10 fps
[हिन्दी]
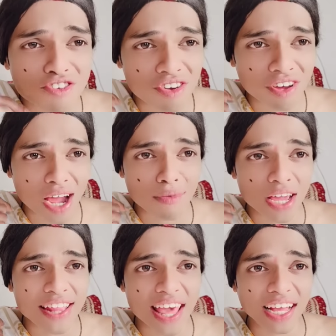आप
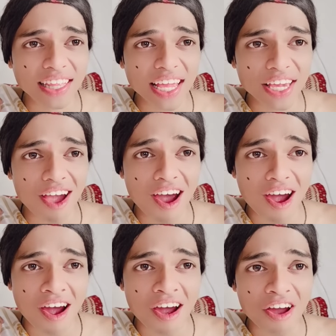इंस्टाग्राम नहीं देखते
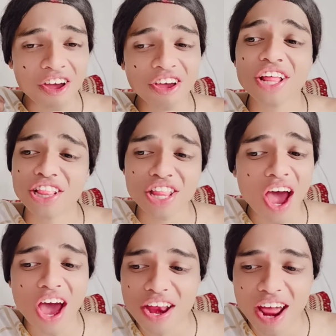क्या
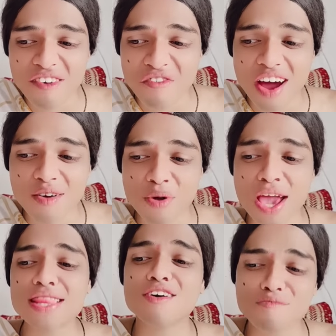कितना आ रहा है
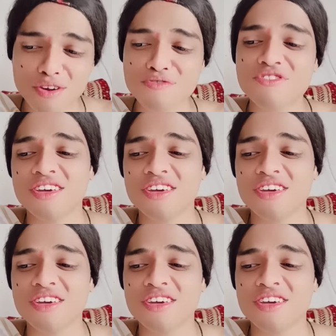वहां पे ऐसा